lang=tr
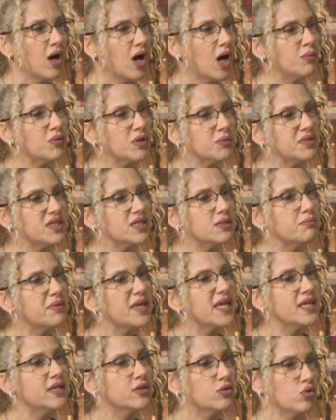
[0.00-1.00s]
Ama bir
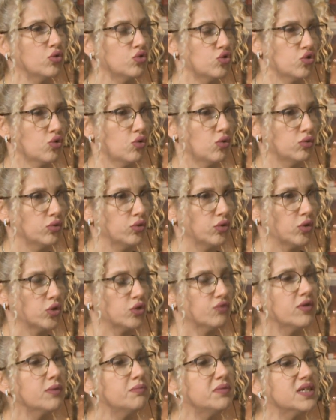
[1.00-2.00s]
beyin göçü
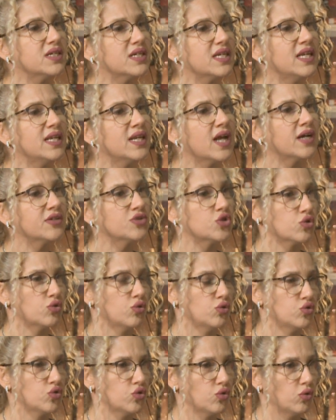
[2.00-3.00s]
oluyor ve bir inanç
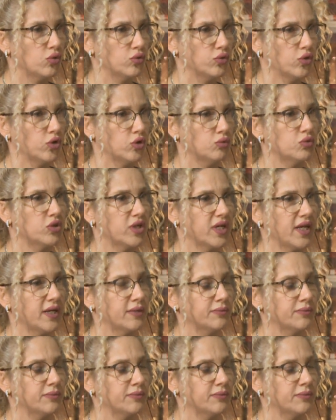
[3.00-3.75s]
göçü oluyor buraya.